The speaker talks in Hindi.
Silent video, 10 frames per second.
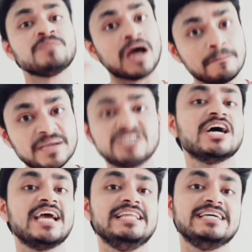हमेशा
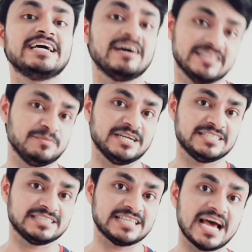के लिए ख़त्म कर
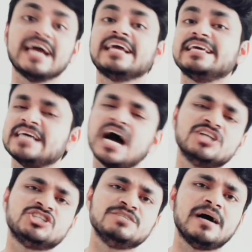सकता है क्या
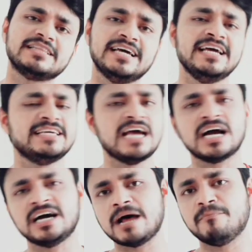अच्छी बातें हैं क्या
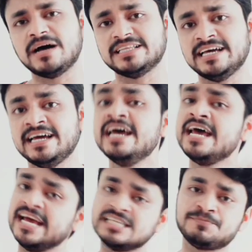ख़राब बातें
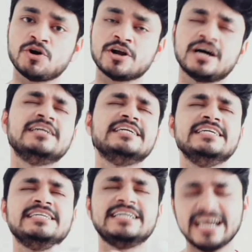हैं इस प्रोडक्ट का
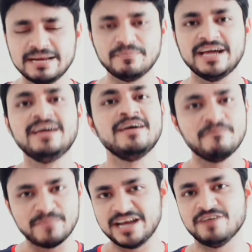डिटेल में
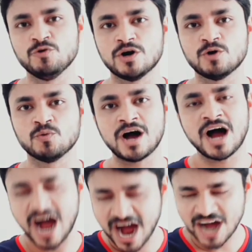मैं रिव्यू करूंगा
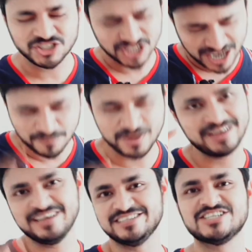आज अभी
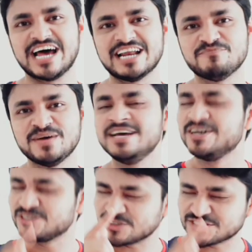इस चैनल पे सो